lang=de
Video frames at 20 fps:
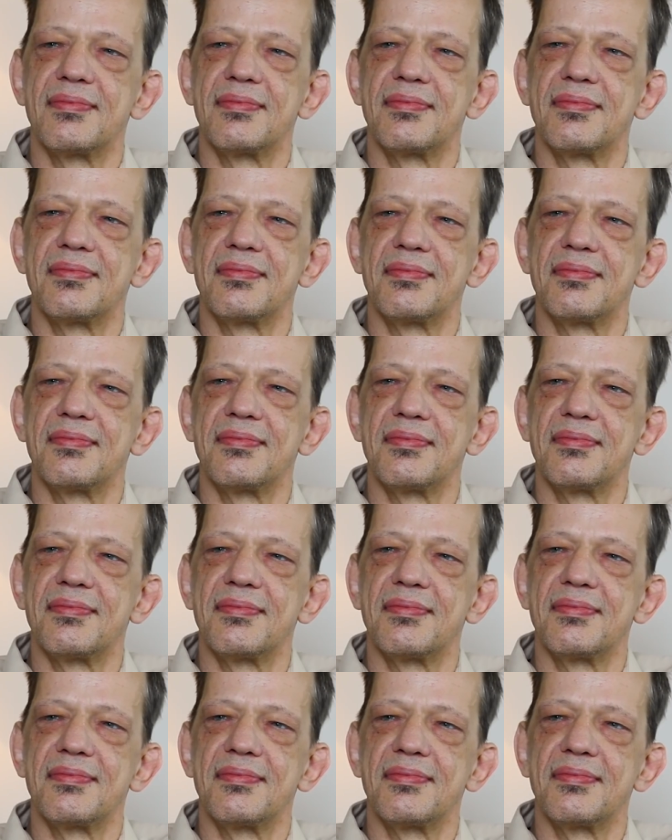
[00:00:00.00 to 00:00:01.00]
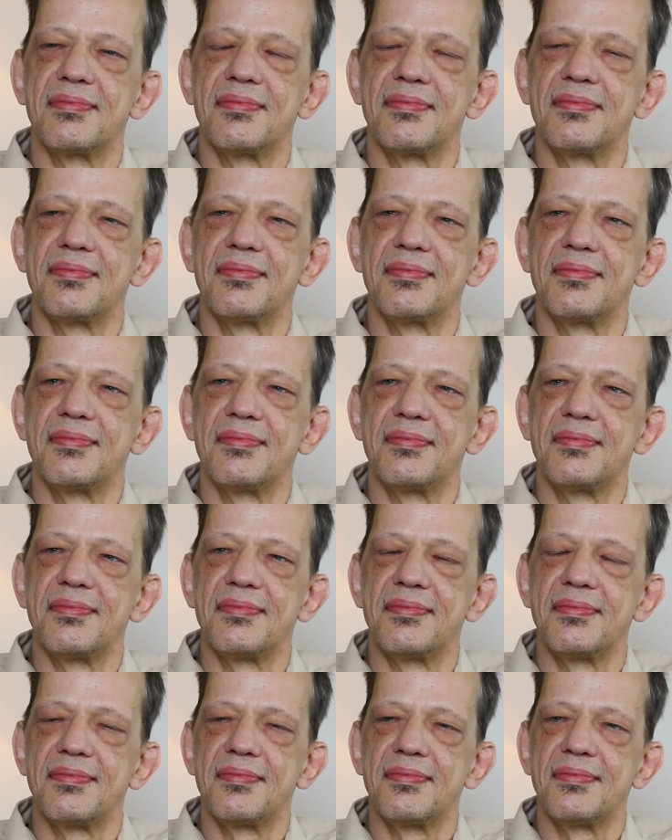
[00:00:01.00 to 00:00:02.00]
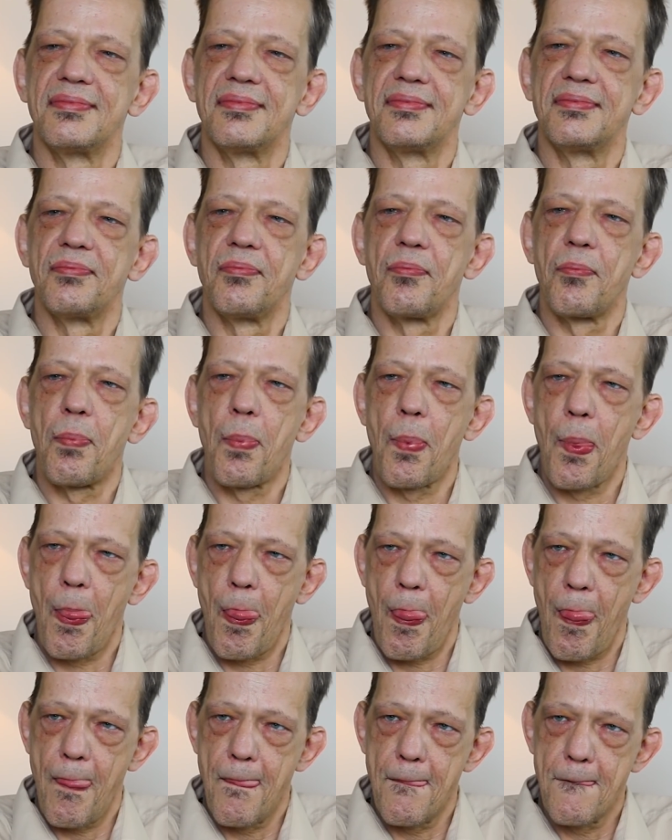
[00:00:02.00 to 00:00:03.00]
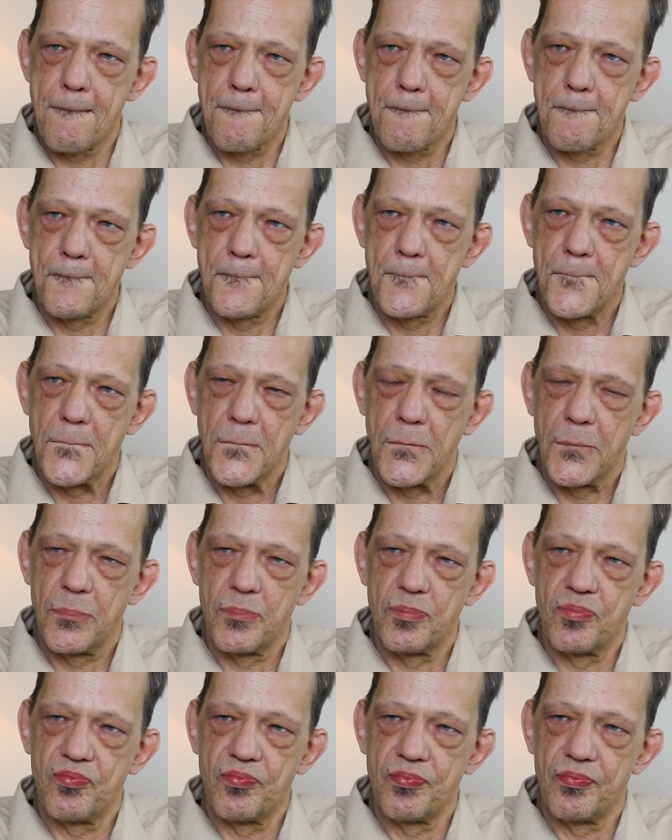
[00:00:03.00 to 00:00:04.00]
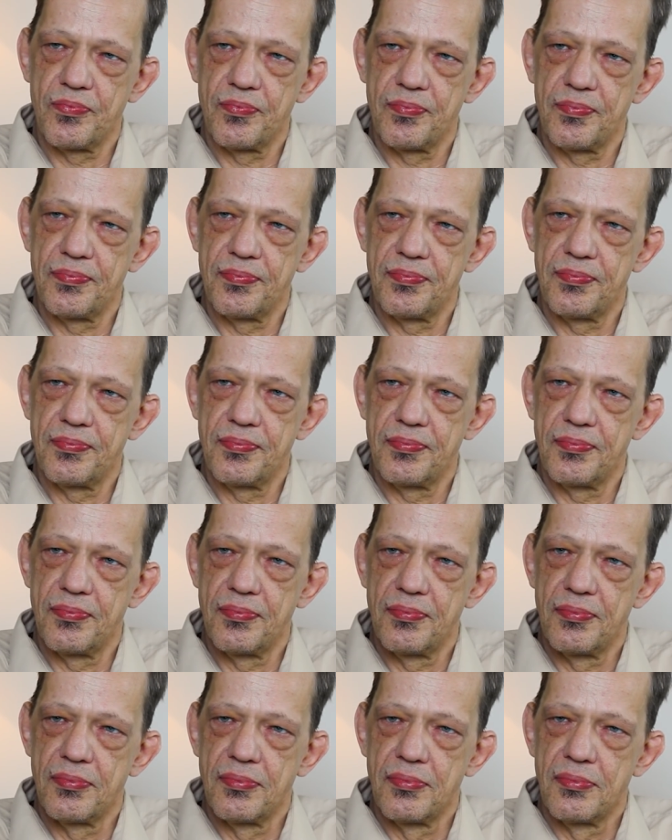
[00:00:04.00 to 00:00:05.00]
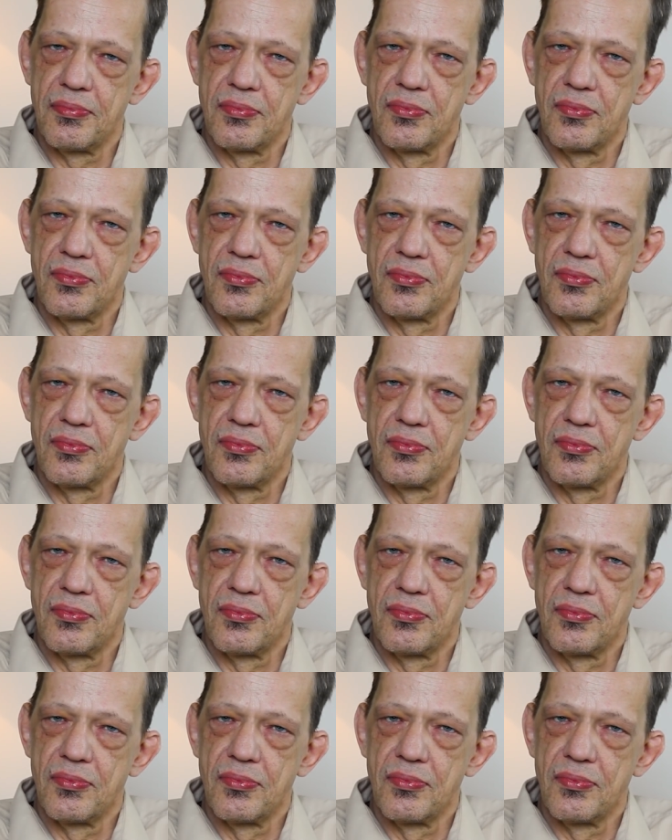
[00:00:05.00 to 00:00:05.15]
Inwiefern hat sich äh, dein Vater beeinflusst, äh, Schauspieler zu werden?